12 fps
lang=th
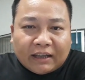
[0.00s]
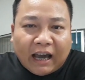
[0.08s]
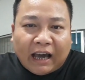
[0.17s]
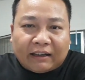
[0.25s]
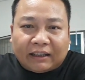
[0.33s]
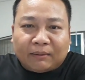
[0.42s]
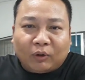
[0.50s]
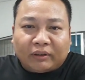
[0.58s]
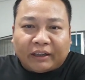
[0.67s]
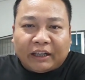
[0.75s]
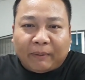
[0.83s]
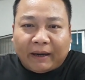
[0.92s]
จากรัฐมน
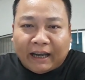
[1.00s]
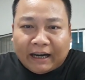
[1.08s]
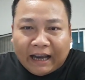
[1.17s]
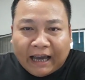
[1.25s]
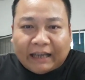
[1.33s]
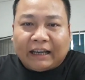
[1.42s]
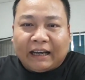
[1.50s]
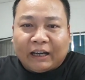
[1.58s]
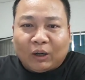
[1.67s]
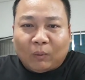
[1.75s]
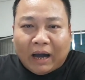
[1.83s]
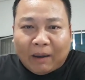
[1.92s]
ตรีพลังงานอะไร
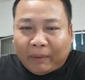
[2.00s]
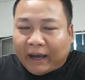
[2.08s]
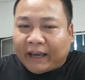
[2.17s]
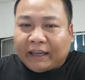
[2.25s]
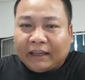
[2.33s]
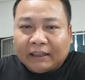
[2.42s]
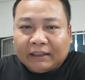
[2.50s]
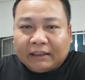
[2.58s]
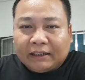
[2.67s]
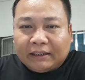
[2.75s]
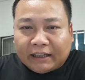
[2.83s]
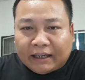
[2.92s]
ก็ว่าไป
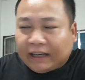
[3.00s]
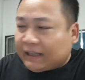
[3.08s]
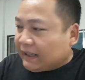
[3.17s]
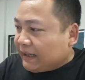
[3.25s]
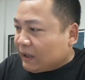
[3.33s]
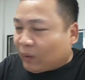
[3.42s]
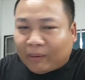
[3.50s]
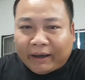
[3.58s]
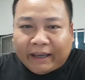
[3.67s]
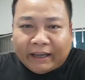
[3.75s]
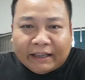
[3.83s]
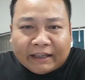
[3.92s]
อย่างนั้นจะดีกว่าไห
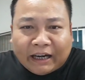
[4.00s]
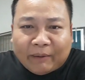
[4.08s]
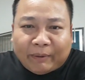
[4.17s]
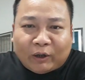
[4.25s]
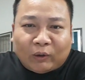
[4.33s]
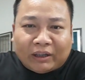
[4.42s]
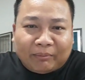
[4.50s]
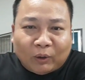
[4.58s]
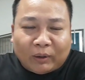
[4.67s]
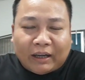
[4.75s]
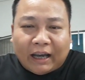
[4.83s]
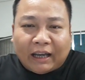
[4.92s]
ม อันนี้ใครเป็นคนกำ
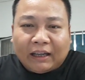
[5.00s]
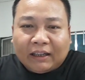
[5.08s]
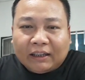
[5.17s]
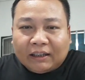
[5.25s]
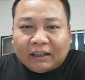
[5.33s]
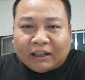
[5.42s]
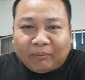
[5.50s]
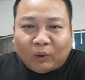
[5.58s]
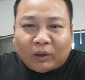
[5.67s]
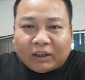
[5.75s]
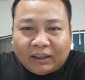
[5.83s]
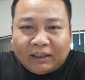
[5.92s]
หนดอ่ะกำ
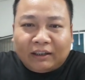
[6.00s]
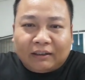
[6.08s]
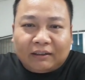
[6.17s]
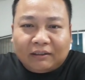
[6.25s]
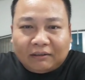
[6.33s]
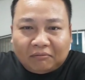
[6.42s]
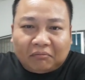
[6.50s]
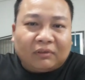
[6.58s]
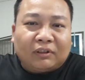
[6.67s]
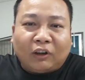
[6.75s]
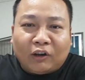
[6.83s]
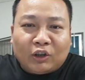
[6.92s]
หนดขึ้น
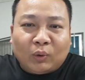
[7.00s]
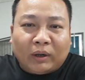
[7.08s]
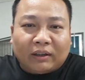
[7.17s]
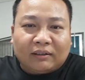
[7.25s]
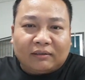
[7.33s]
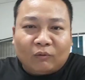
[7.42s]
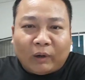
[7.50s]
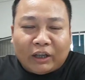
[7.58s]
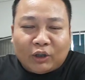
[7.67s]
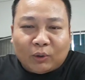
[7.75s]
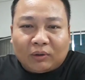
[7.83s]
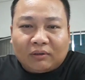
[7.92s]
ตอนช่วงวั
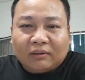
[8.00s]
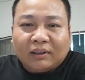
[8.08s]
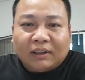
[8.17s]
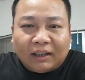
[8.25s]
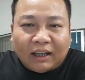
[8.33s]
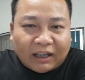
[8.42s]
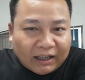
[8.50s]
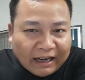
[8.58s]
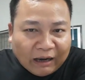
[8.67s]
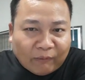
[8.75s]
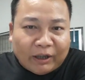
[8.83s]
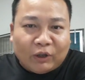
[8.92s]
นหยุดแล้วก็
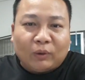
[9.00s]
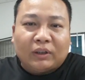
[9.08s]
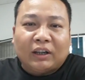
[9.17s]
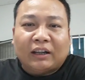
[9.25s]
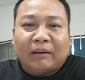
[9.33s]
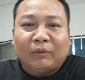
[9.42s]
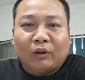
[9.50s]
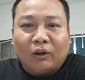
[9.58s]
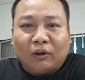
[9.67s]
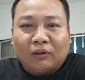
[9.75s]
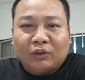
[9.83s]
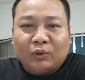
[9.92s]
หลังวันหยุดก็กำหนด
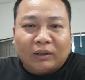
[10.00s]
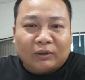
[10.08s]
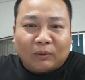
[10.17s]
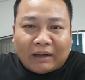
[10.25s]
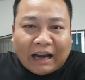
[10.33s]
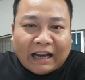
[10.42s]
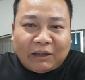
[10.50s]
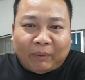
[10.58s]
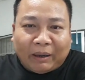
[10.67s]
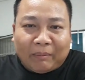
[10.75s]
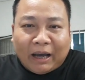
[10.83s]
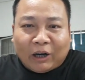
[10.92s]
ลงช่วงสงการที่
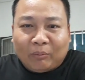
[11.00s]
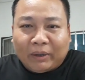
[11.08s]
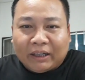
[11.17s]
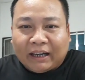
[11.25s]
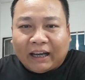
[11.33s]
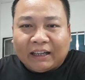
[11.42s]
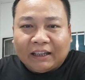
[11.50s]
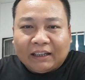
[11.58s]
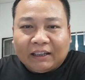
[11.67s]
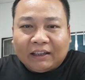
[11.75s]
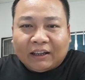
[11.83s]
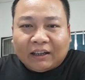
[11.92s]
ผ่านมาก็เหมือนกัน
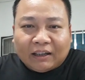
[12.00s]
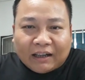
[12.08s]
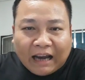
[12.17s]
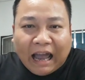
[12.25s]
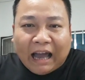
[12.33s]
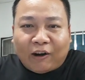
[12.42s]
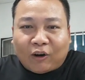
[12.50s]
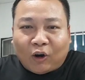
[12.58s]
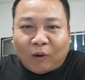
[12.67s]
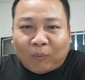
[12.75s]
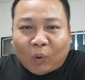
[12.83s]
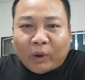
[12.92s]
กาเอา
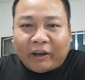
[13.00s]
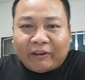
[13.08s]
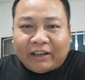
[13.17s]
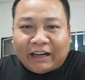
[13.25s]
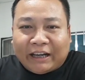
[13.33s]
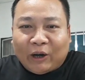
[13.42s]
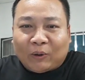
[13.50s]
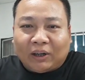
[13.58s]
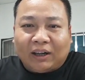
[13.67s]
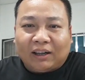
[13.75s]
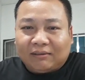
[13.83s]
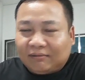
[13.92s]
กอบกูยเอาอย่างเดียว
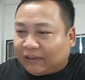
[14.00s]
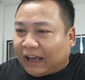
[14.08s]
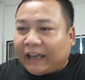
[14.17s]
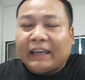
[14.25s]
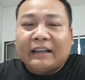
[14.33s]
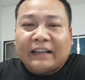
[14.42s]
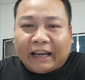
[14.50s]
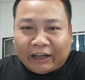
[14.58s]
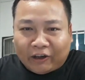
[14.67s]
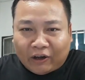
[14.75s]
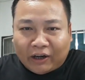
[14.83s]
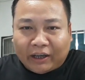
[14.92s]
ก็น่าเห็นใจ
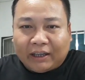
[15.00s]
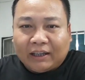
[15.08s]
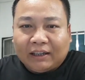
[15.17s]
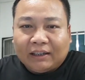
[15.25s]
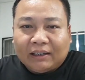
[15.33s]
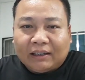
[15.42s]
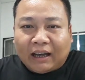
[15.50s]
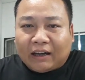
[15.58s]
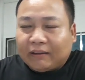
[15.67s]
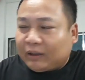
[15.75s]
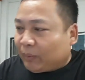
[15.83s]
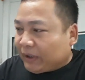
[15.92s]
กันหน่อยนะ
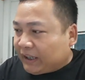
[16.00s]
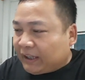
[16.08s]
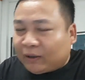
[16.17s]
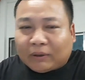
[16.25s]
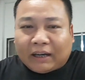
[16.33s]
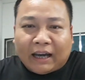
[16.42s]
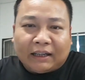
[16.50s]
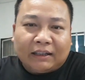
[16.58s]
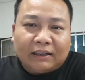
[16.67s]
เขาจะไปเที่ยวกัน